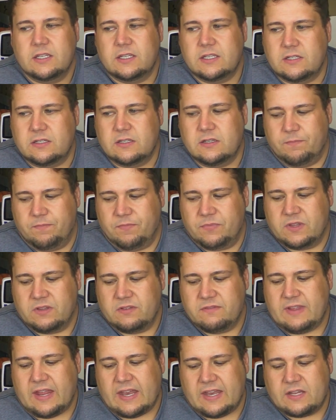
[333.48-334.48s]
ähm,
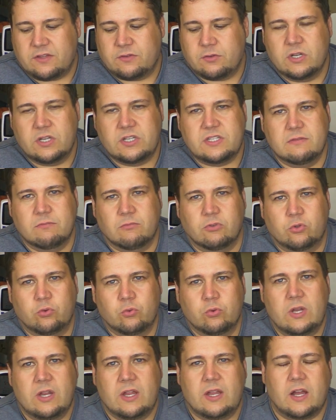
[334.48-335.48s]
werden natürlich die
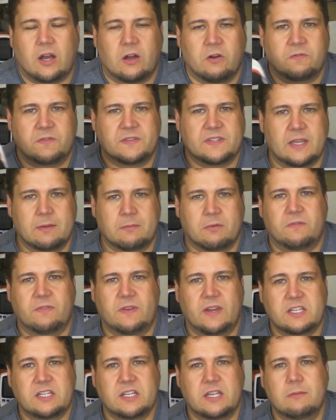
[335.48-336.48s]
Module auf selber
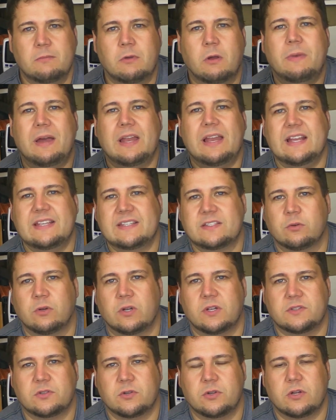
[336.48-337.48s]
Fläche immer mehr Leistung
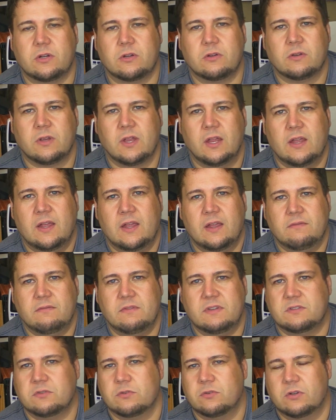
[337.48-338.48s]
erzeugen.
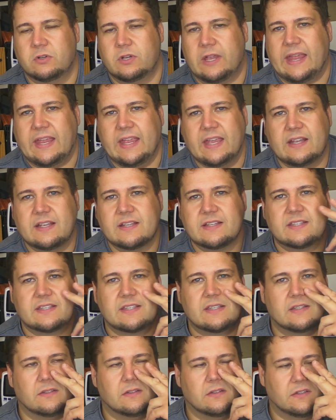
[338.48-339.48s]
So
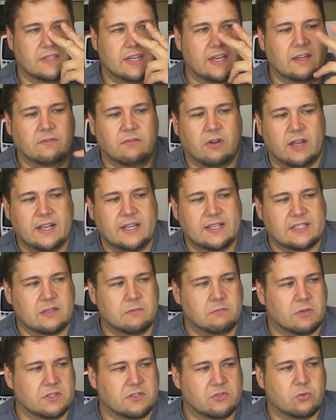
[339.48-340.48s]
gängiges äh, Ding war jetzt
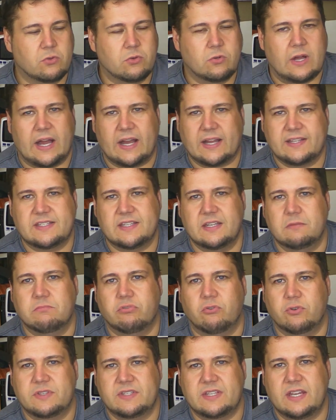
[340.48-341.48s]
immer so 18
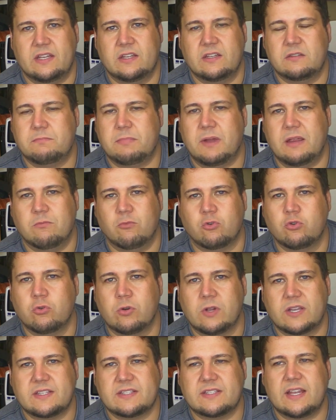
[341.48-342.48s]
Prozent bei
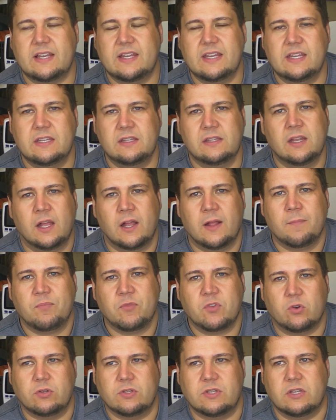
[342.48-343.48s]
Monokristallinen
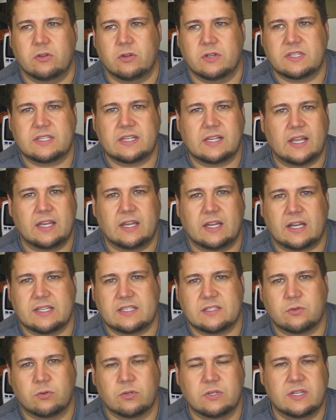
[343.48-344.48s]
und die neueste
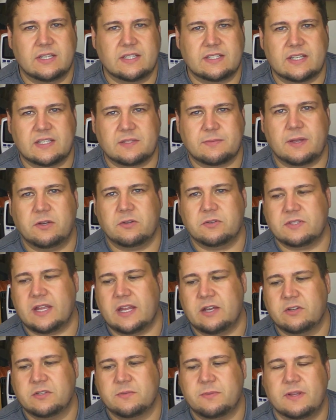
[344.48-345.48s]
Generation, die jetzt dann
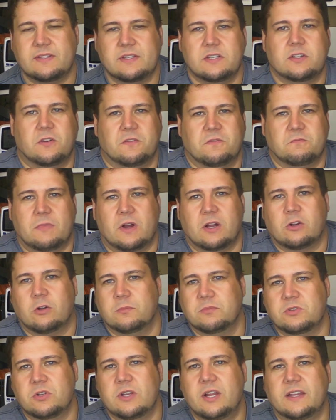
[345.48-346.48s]
2021 auf den Markt
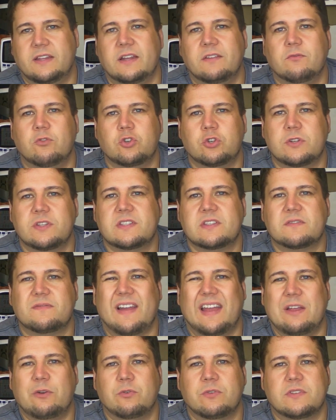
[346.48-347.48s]
kommen soll, hat dann wohl schon
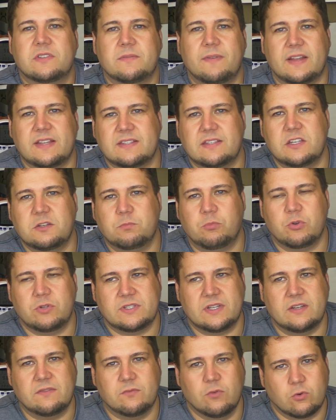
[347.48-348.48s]
22
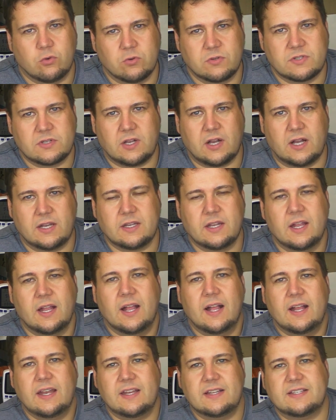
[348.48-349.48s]
Prozent Wirkungsgrad.
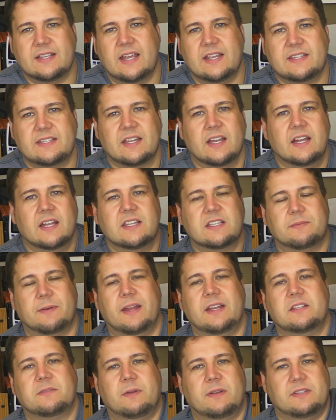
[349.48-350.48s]
Das heißt,
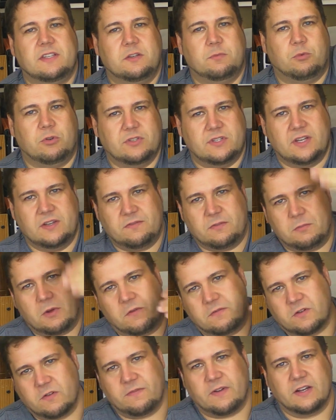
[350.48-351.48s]
22 Prozent vom
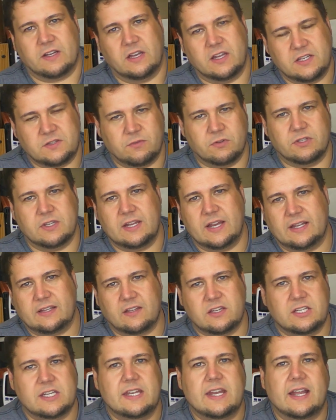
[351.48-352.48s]
aufgefangenen Licht wird in
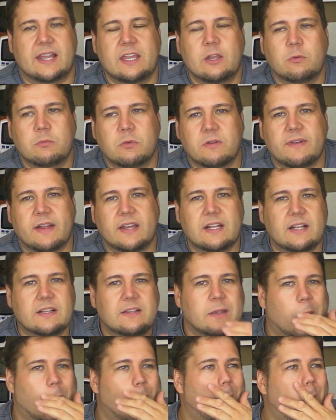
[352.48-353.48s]
elektrische Energie
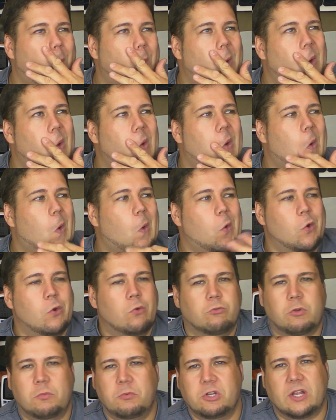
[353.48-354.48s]
umgewandelt.
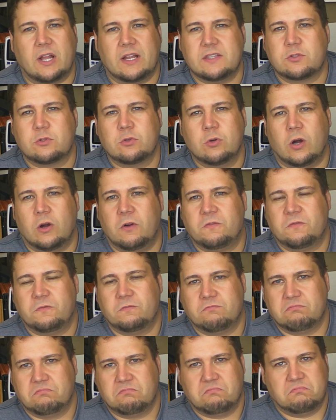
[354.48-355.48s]
Damit kannst du auf
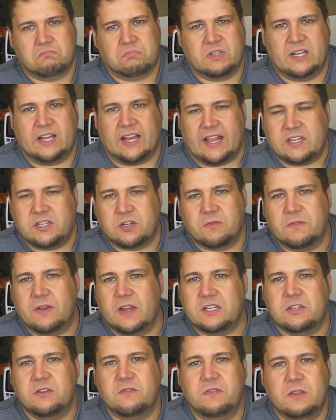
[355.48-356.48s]
gleicher
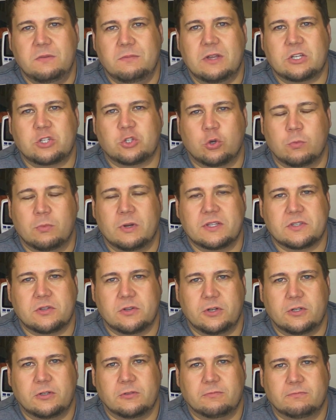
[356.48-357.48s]
Fläche viel mehr Strom
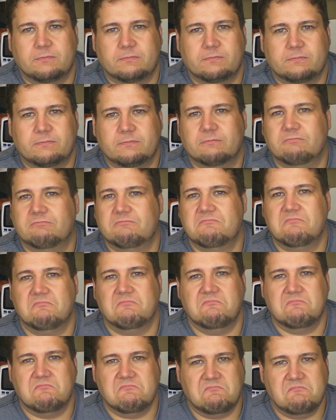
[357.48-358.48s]
erzeugen.
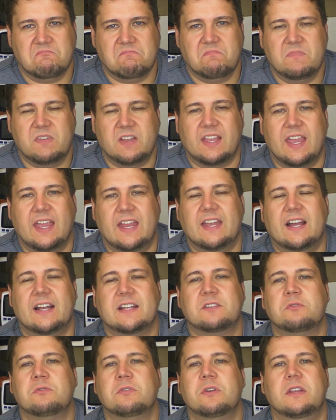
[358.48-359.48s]
Wir gehen
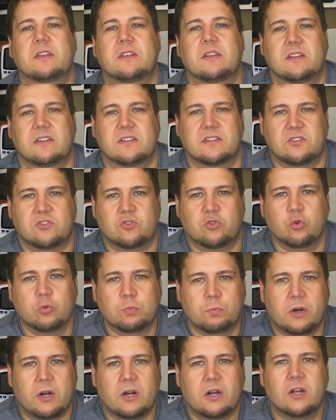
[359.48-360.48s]
also in, in
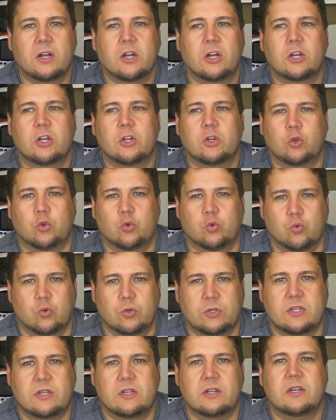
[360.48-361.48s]
super
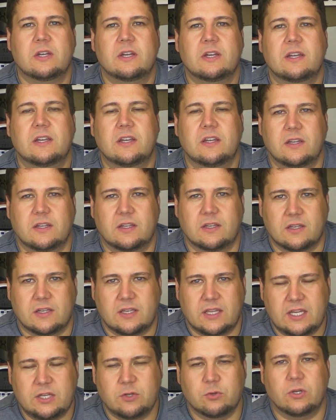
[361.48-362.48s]
gute
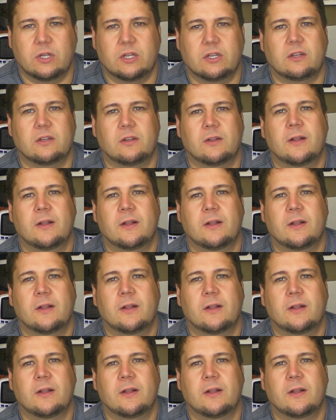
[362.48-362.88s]
Richtungen.